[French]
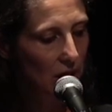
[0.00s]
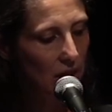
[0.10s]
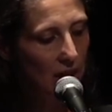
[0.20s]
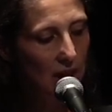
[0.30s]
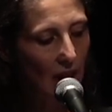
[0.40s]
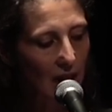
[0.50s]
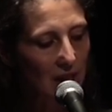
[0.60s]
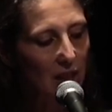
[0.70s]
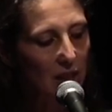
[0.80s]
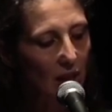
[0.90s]
qui
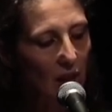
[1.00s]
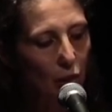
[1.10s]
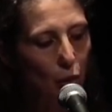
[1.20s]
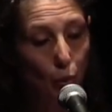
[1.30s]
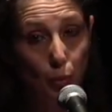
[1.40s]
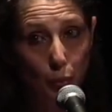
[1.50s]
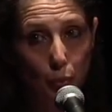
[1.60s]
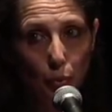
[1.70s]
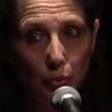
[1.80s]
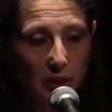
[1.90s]
trace un train sur le
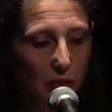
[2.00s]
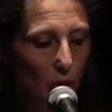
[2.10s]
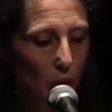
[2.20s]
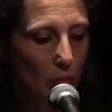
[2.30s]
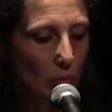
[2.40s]
pouls vivant,